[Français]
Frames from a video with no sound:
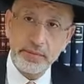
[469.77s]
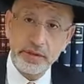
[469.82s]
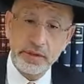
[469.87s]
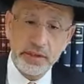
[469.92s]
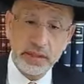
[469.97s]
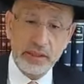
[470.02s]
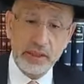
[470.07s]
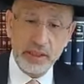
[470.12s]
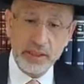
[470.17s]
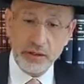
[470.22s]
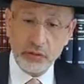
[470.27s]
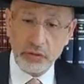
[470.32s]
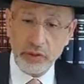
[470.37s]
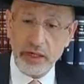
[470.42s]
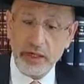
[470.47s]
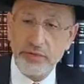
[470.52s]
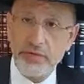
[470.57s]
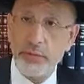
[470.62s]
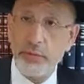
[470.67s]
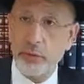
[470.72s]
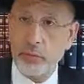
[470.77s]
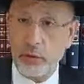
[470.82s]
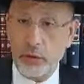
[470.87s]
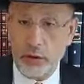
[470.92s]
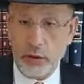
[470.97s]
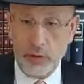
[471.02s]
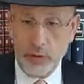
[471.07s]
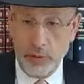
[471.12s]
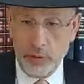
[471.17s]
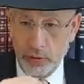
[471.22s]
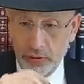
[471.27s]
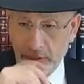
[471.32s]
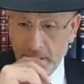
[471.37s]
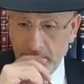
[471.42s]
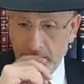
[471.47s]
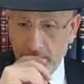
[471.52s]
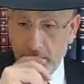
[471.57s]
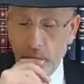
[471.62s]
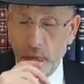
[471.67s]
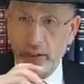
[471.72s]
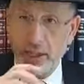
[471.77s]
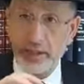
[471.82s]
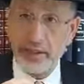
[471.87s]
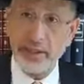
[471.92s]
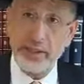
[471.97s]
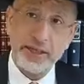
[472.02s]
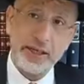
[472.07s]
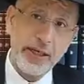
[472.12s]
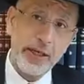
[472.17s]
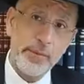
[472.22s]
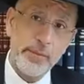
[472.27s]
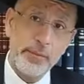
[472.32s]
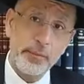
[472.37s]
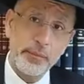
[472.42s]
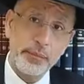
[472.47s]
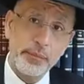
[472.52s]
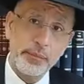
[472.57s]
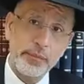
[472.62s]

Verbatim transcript: c'est-à-dire de la vie pour lequel le monde a été créé,